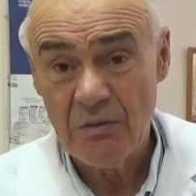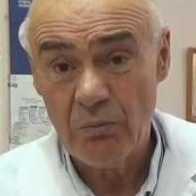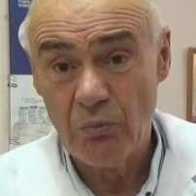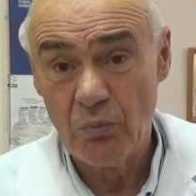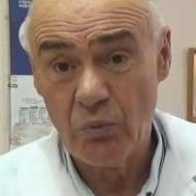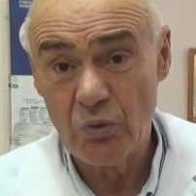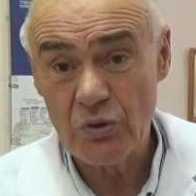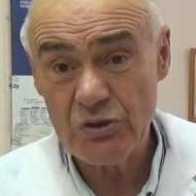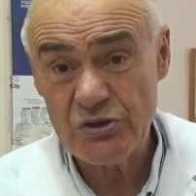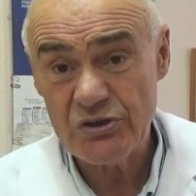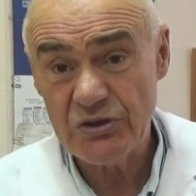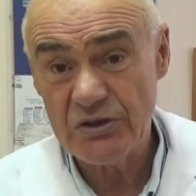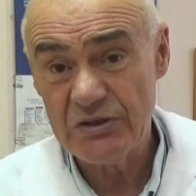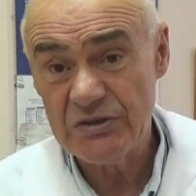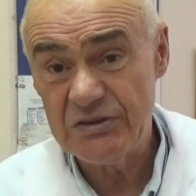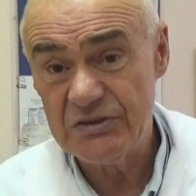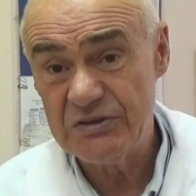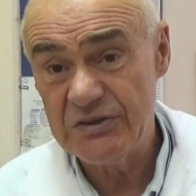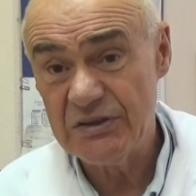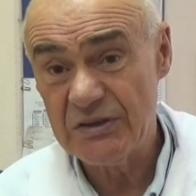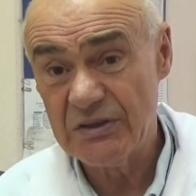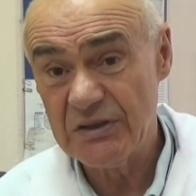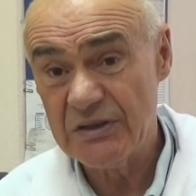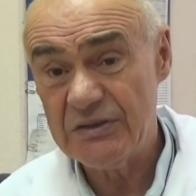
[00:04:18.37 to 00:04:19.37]
Можно
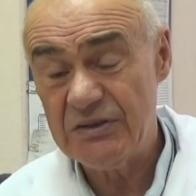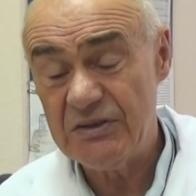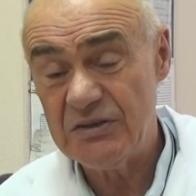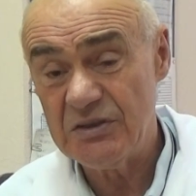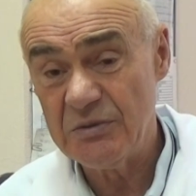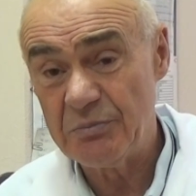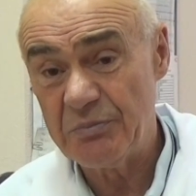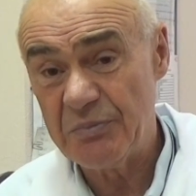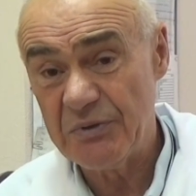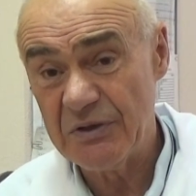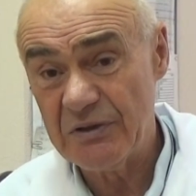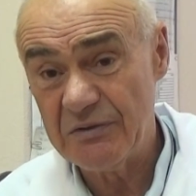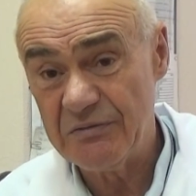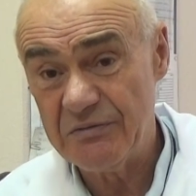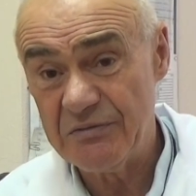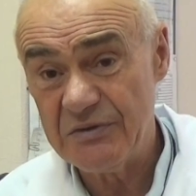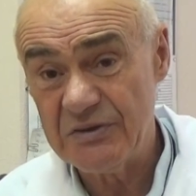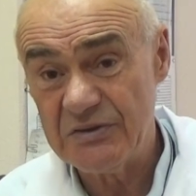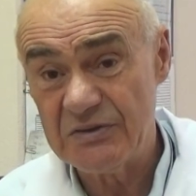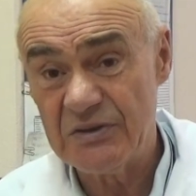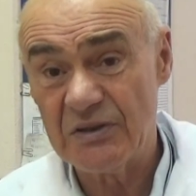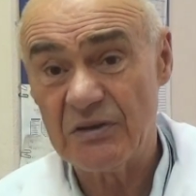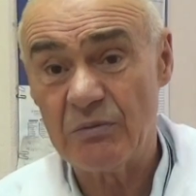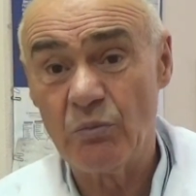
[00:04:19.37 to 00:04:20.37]
сделать
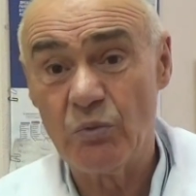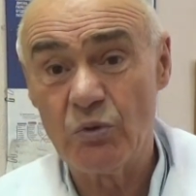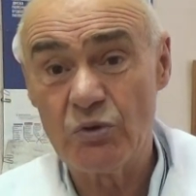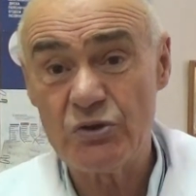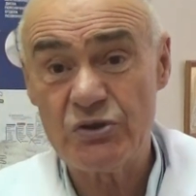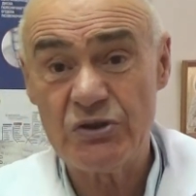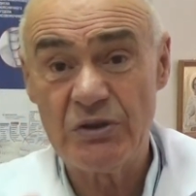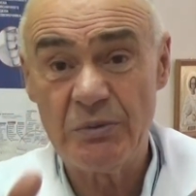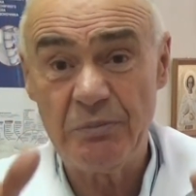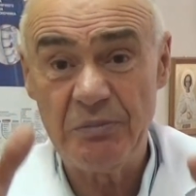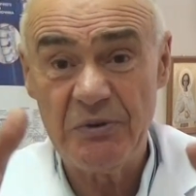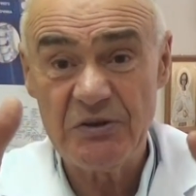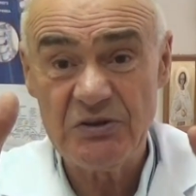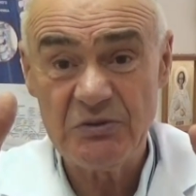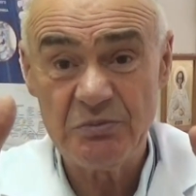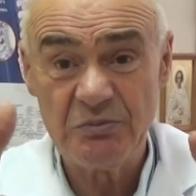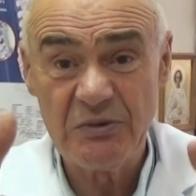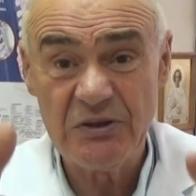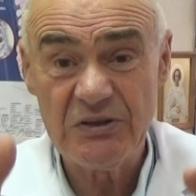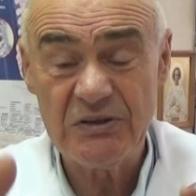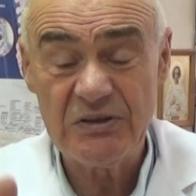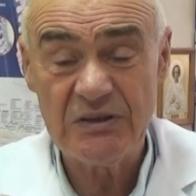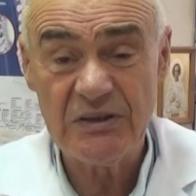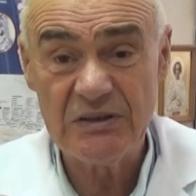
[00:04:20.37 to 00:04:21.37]
тепловизор, можно
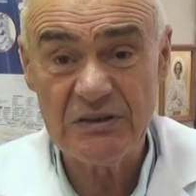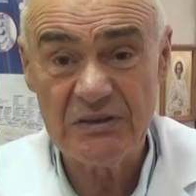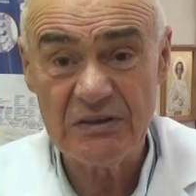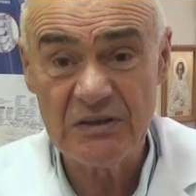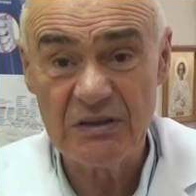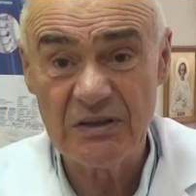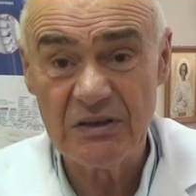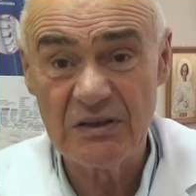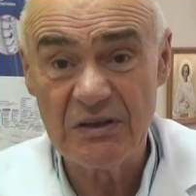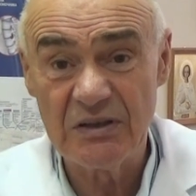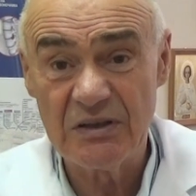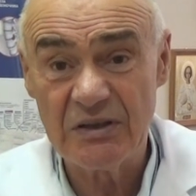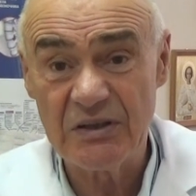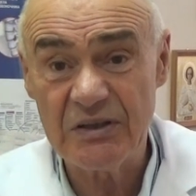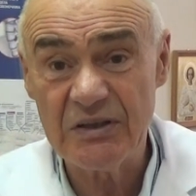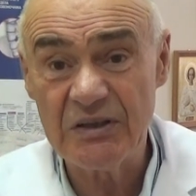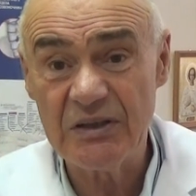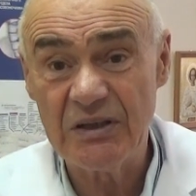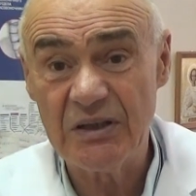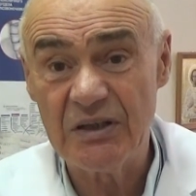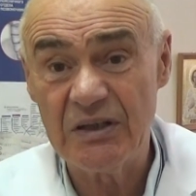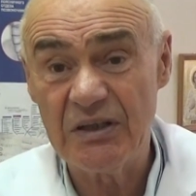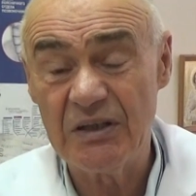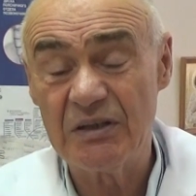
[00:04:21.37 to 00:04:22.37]
посмотреть
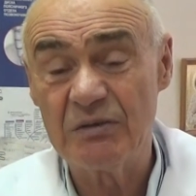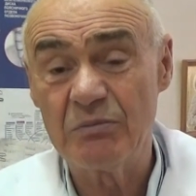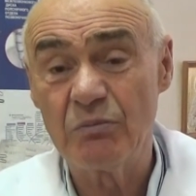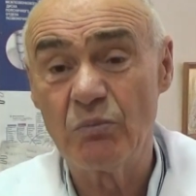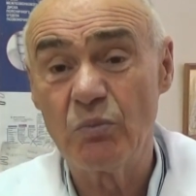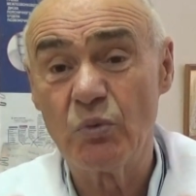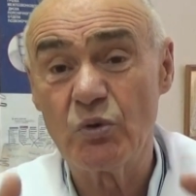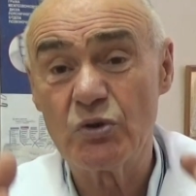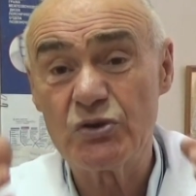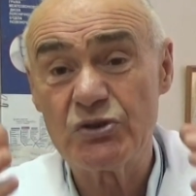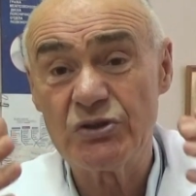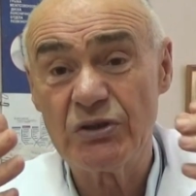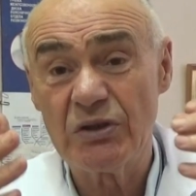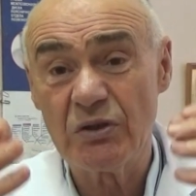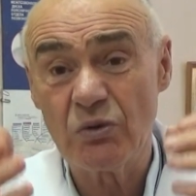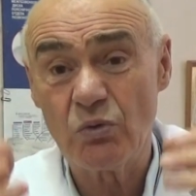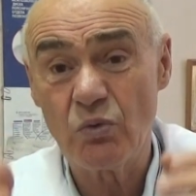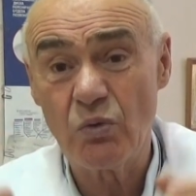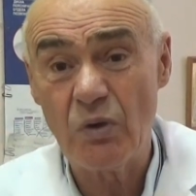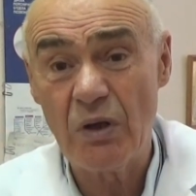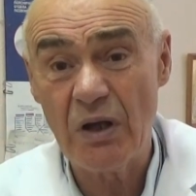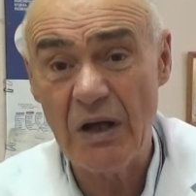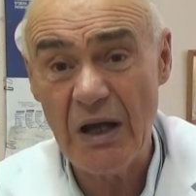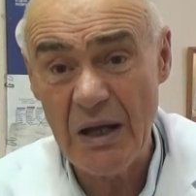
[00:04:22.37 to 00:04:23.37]
рентген, можно
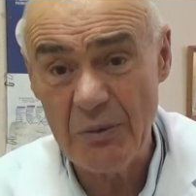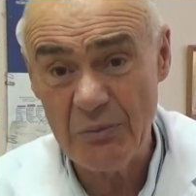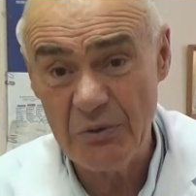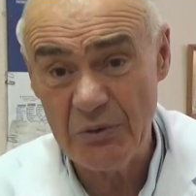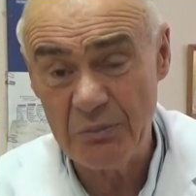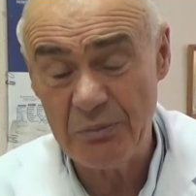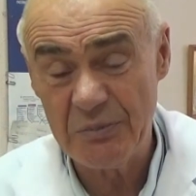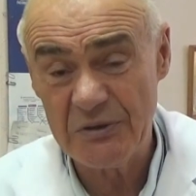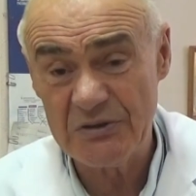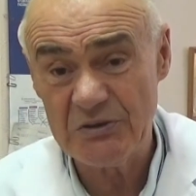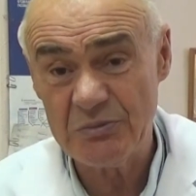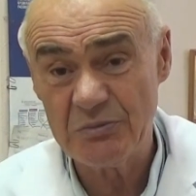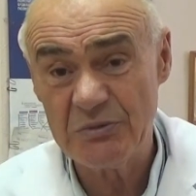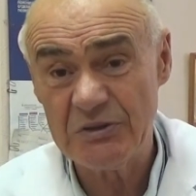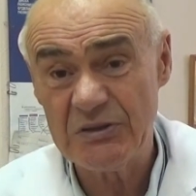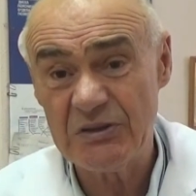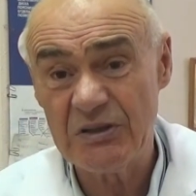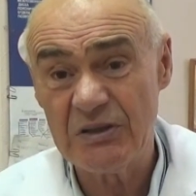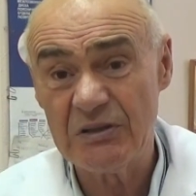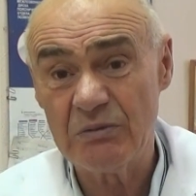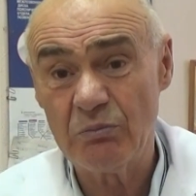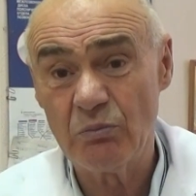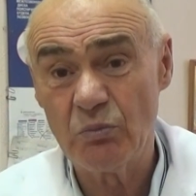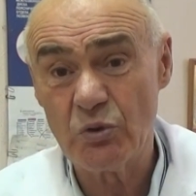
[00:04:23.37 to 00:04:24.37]
руками
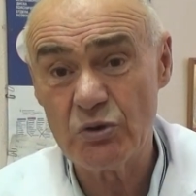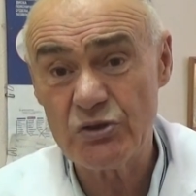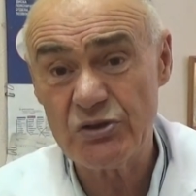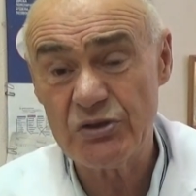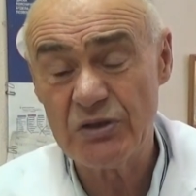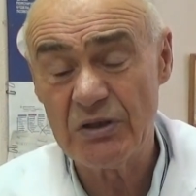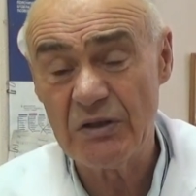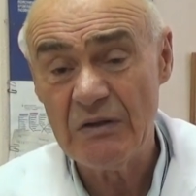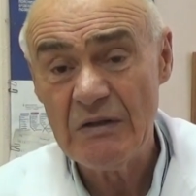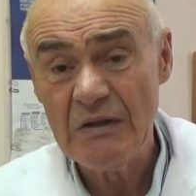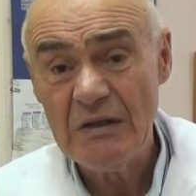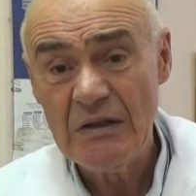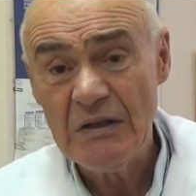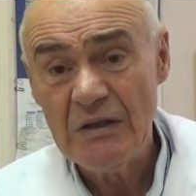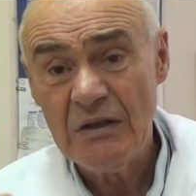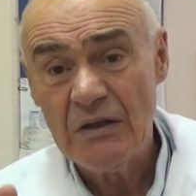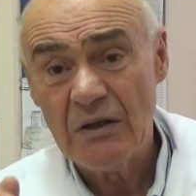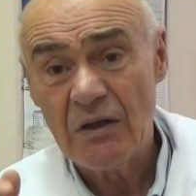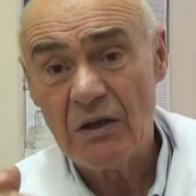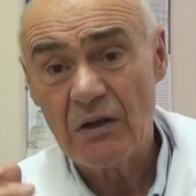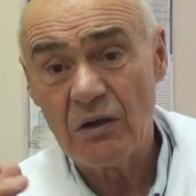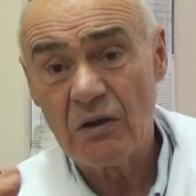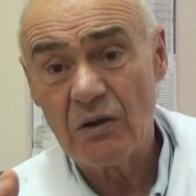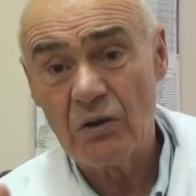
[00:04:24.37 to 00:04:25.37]
посмотреть, можно
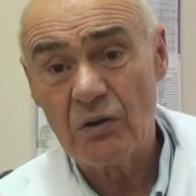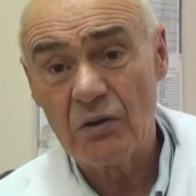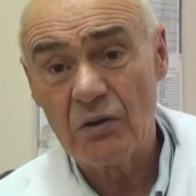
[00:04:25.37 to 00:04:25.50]
э,